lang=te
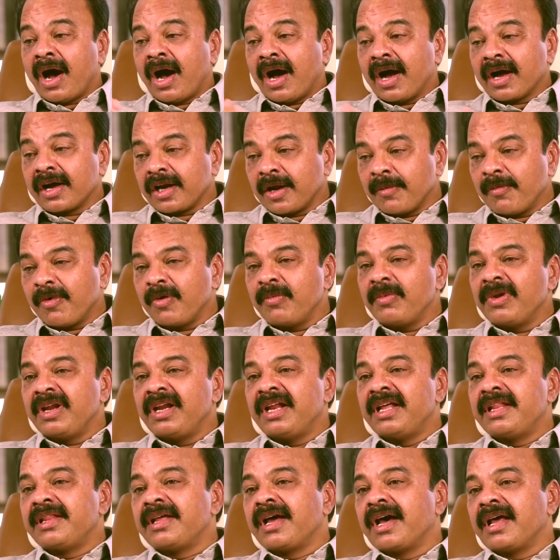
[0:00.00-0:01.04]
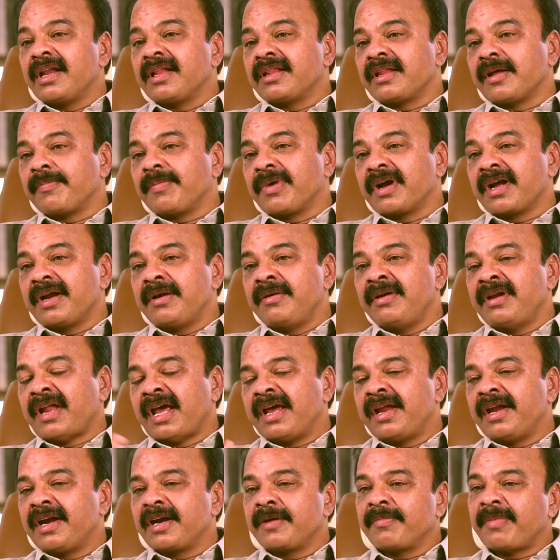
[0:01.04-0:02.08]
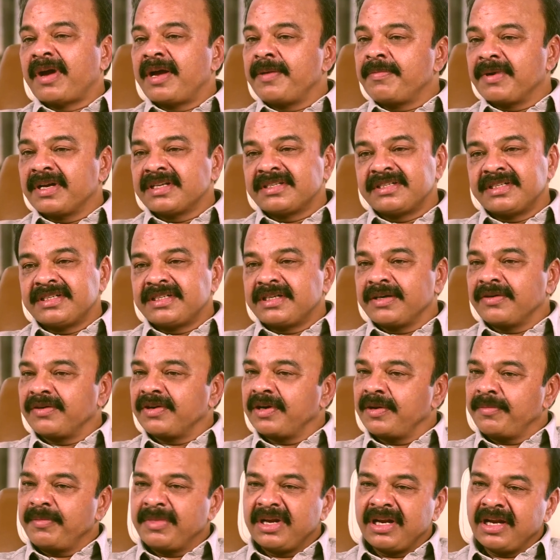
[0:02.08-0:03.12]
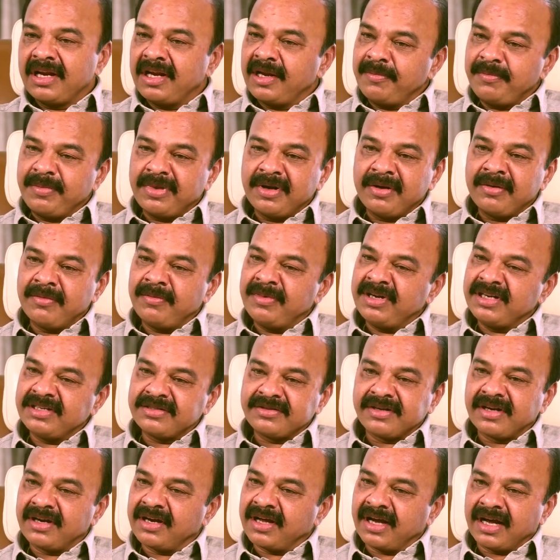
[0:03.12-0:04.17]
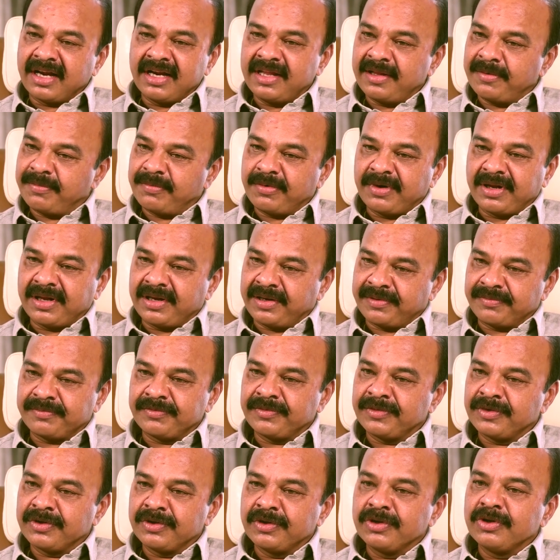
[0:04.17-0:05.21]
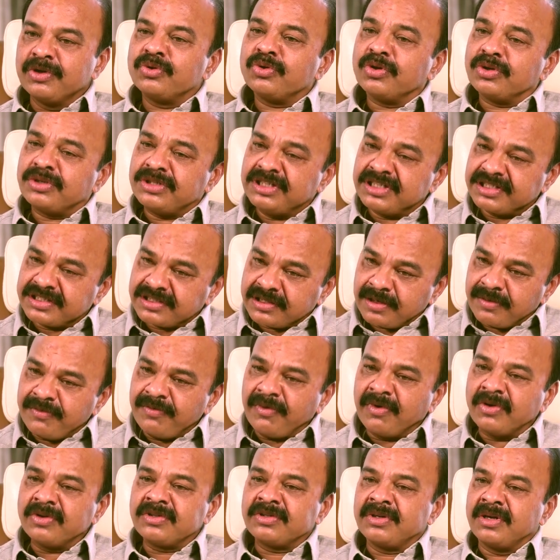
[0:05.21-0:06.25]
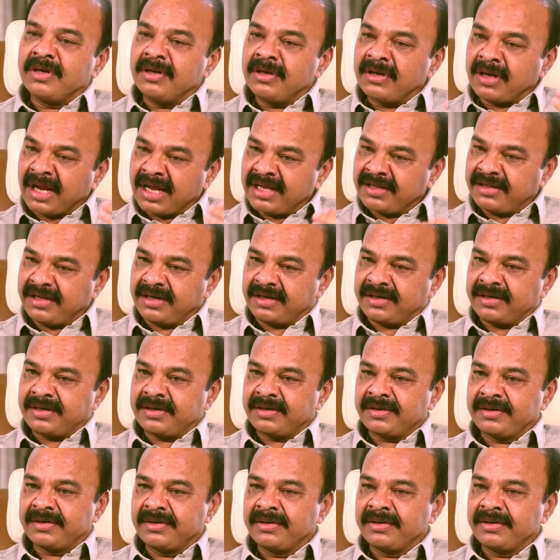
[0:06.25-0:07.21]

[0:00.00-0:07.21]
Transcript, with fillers: ఆ క్రమంలోనే ఎదగాలి తప్పగా డైరెక్ట్ బైపాస్ చేసేవారు ఎమ్మెల్యేలు ఎంపీలు మినిస్టర్లు కాలేదు ఎప్పుడైనా సో సిస్టమ్ వాజ్ లైక్ దట్